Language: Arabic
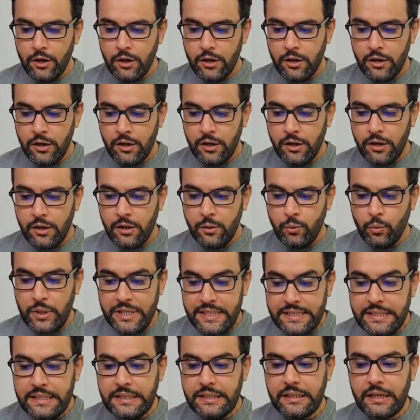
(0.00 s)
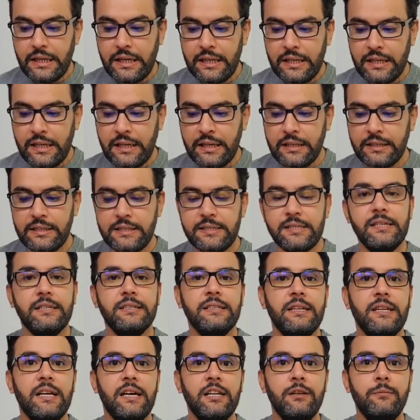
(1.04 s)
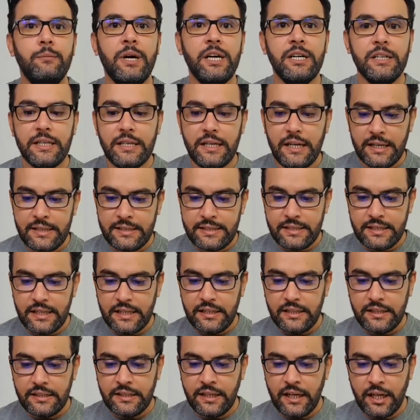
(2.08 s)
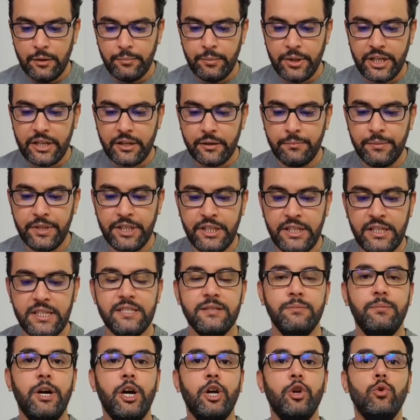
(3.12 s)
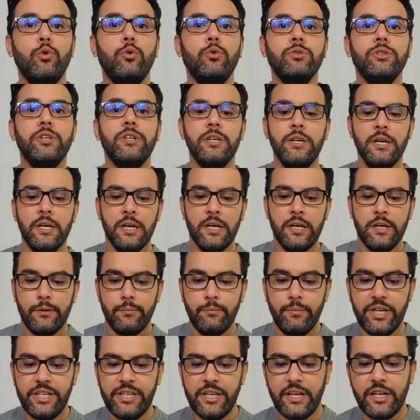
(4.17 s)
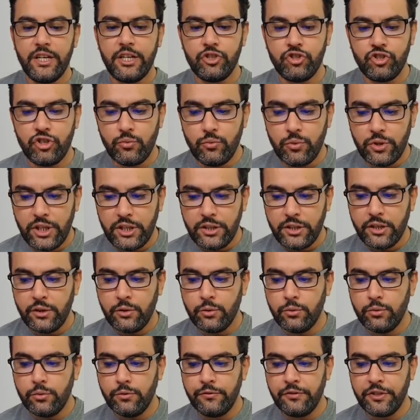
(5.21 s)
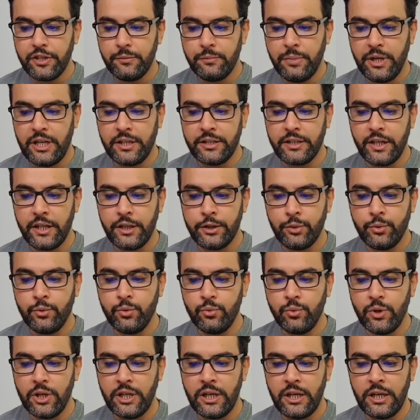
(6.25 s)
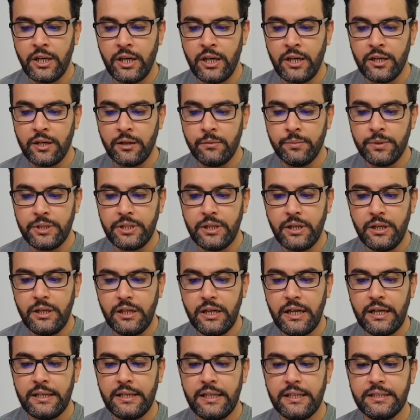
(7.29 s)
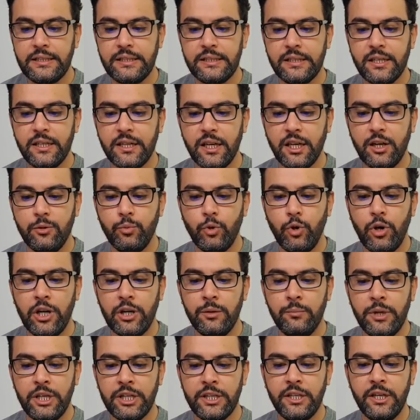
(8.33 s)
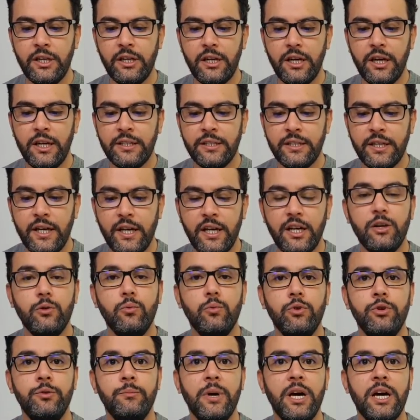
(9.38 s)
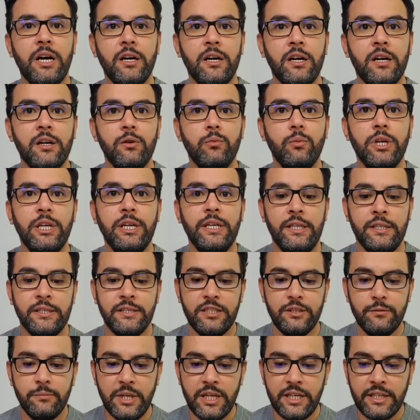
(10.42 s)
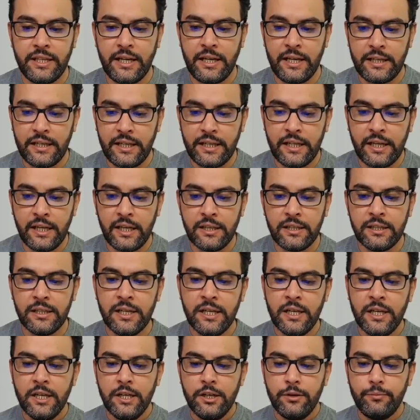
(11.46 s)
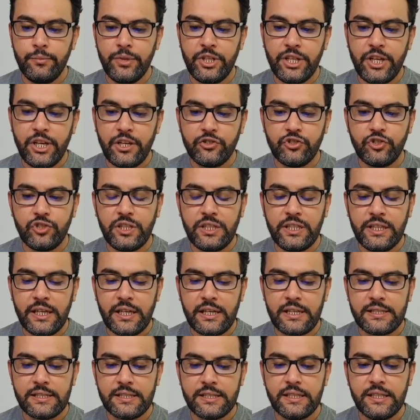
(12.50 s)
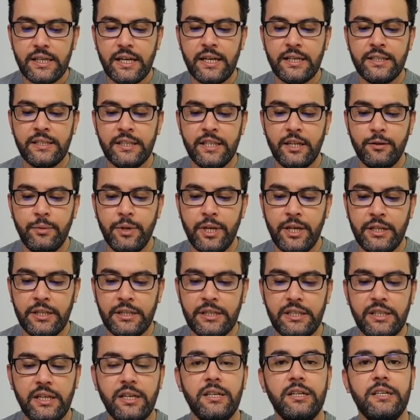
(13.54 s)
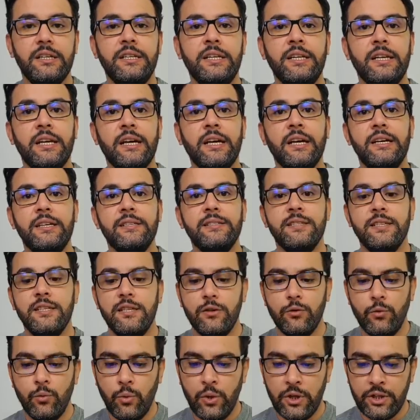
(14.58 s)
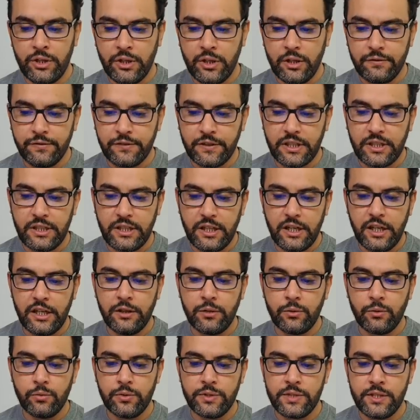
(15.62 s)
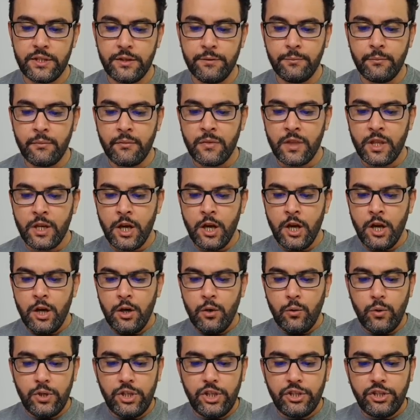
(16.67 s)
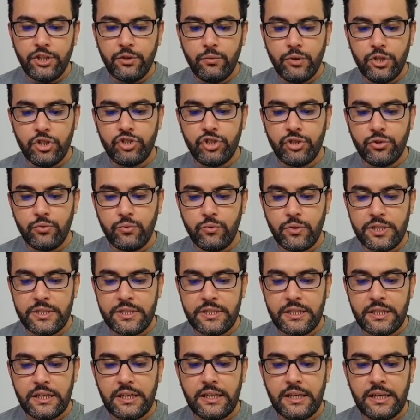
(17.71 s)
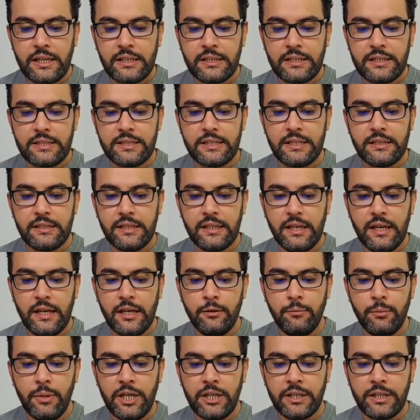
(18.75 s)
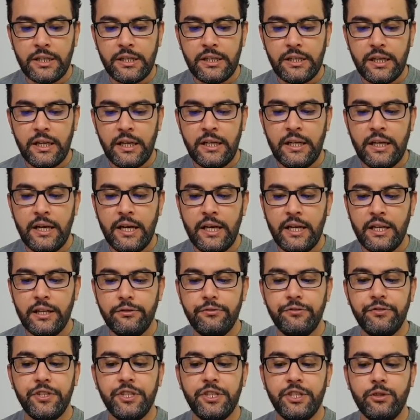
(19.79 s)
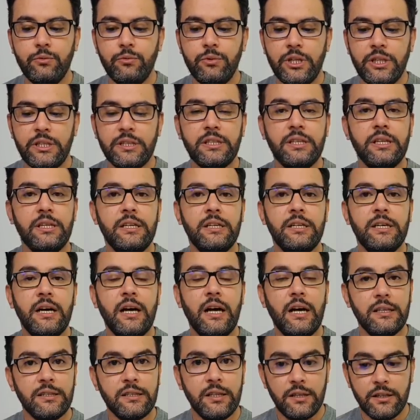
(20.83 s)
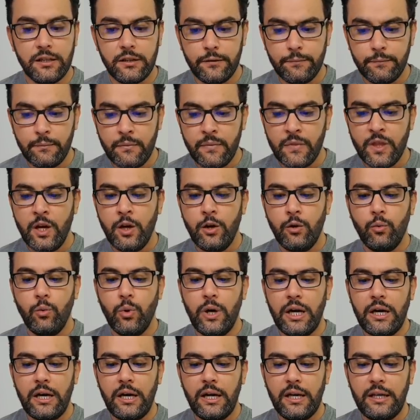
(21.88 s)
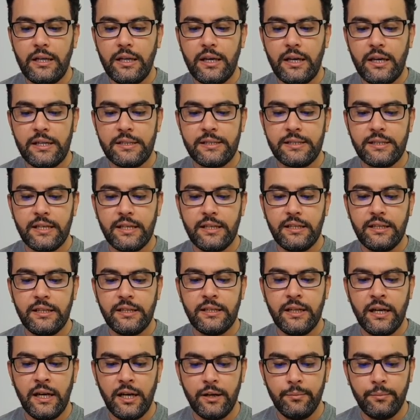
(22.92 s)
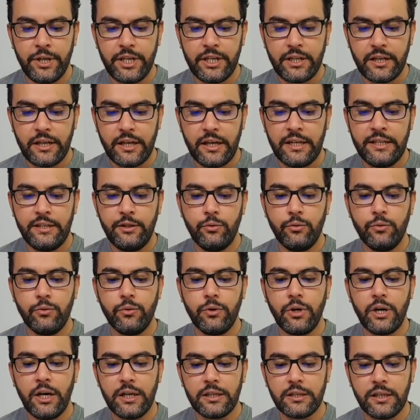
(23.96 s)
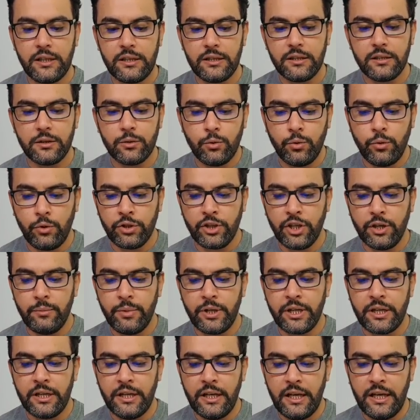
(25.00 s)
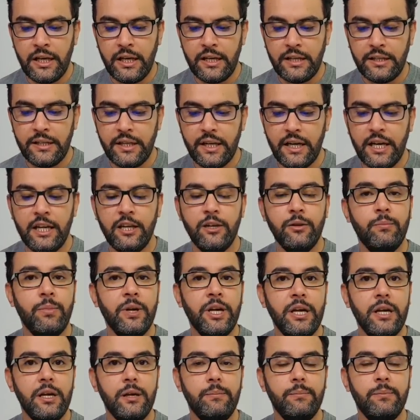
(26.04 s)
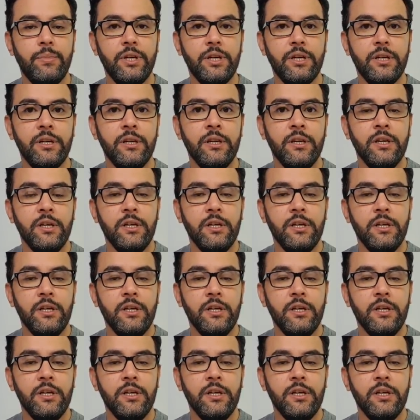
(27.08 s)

آه، وزير الاقتصاد الألماني السيد هابك من حزب الخضر بدأ جولته في بعض الدول العربية التي ترغب ألمانيا التعاون معها والاعتماد عليها من أجل نقص التبعية للغاز والنفط الروسي ويتواجد وزير الاقتصاد الألماني الآن في دولة قطر وقال السيد هابك أن قطر تعتبر الآن الباب